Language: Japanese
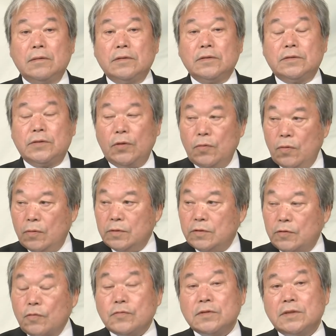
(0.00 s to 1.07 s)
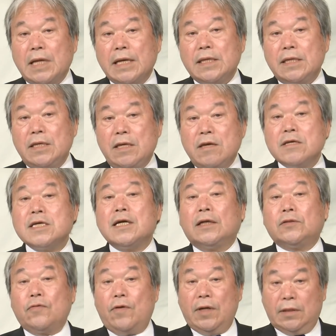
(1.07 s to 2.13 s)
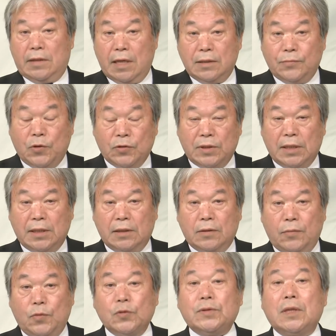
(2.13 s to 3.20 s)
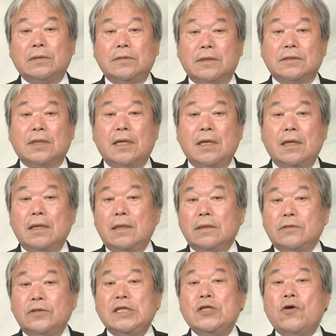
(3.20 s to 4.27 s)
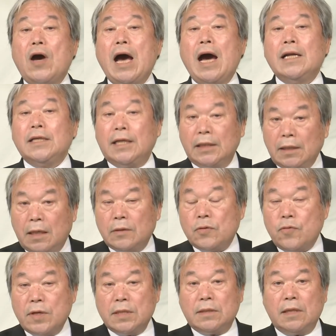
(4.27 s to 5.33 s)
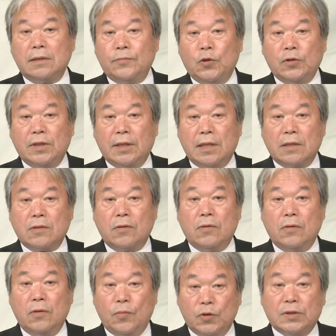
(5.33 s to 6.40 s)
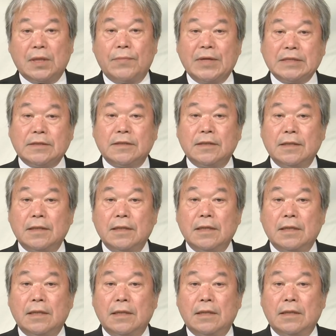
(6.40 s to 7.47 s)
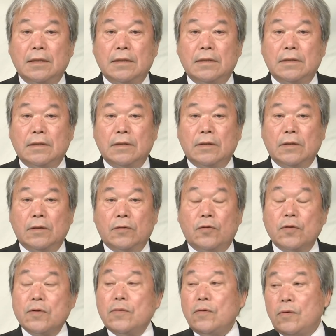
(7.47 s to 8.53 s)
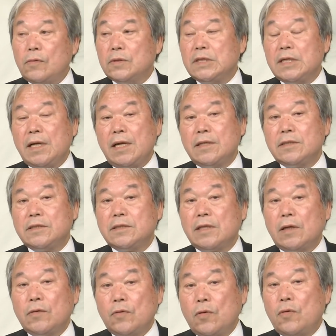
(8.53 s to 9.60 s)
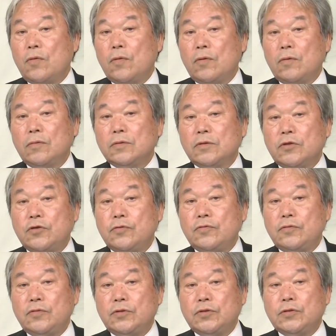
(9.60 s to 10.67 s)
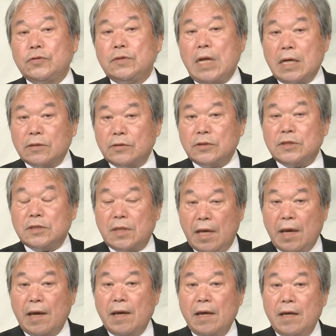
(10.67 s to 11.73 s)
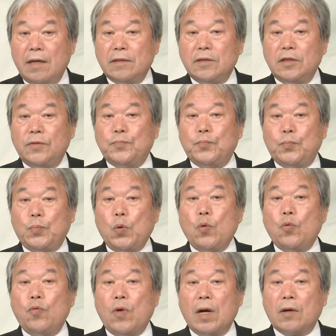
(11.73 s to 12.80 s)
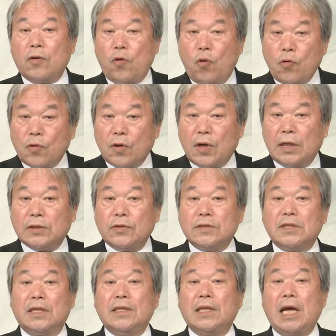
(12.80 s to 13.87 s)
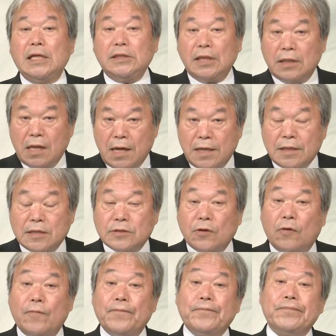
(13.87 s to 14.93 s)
その存在意義が問われている問題だと思ってるんです国の在り方が問われている問題だと思っていますこれを被害者の救出なくして日本は国家として成り立たないでしょ